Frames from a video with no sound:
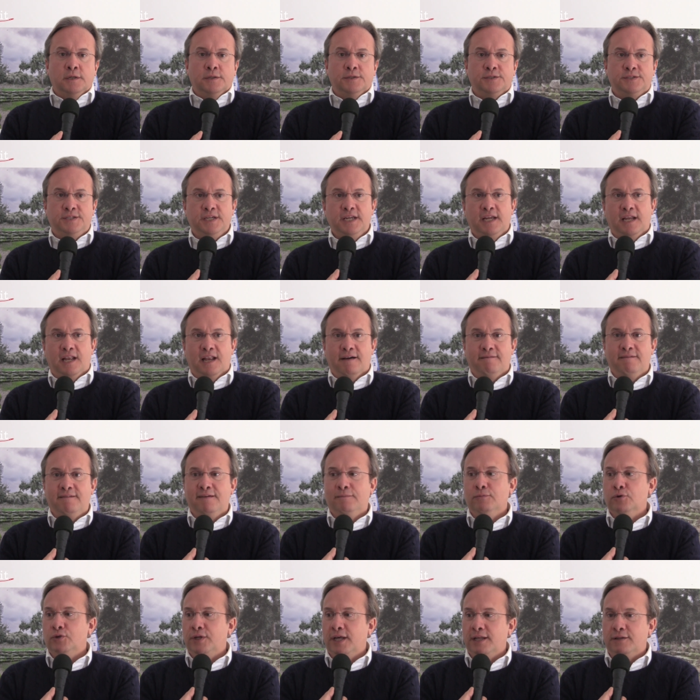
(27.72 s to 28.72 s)
Sì,
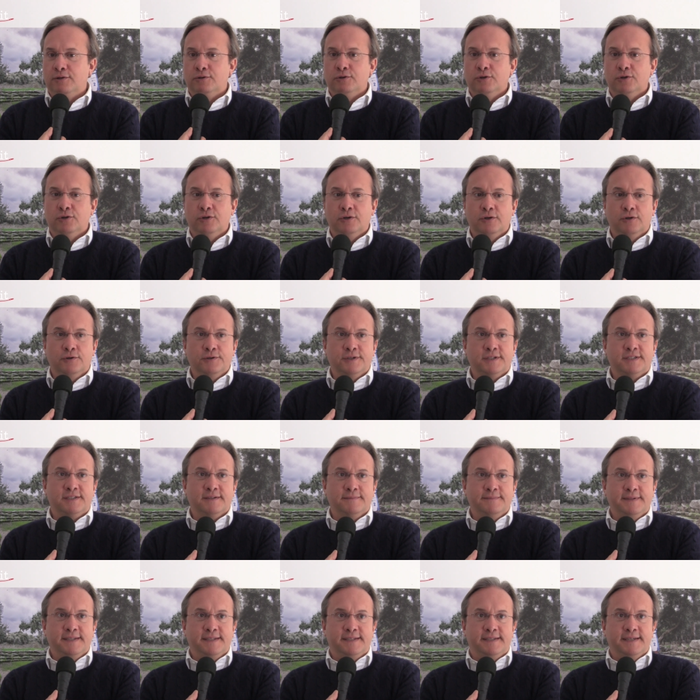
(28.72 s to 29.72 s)
l'avevamo detto
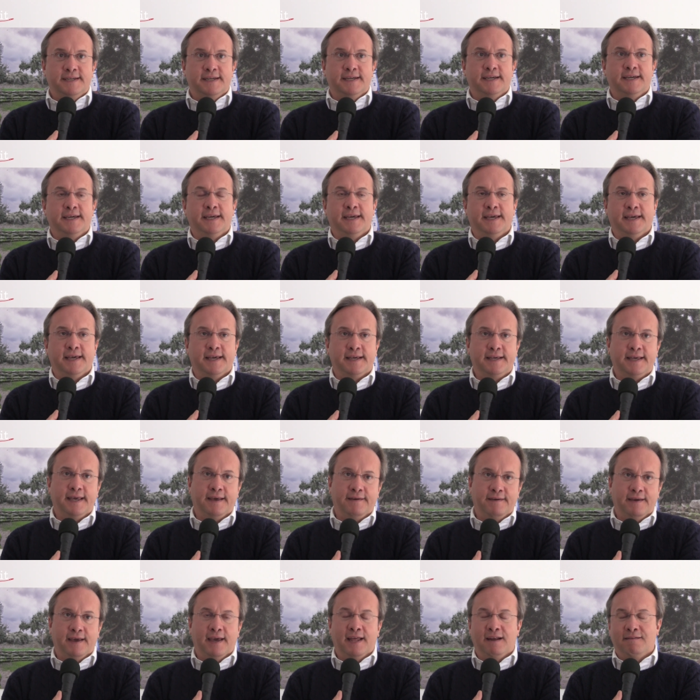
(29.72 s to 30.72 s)
onestamente
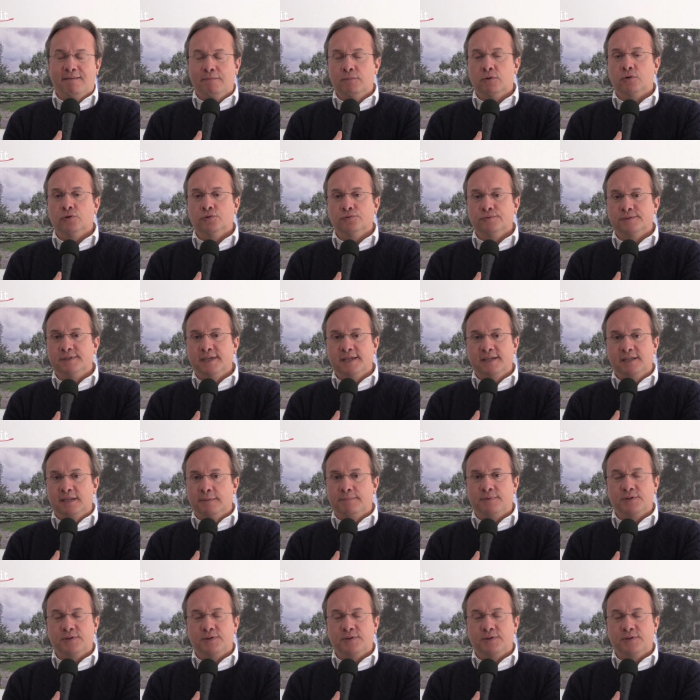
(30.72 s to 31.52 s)
che eravamo contenti a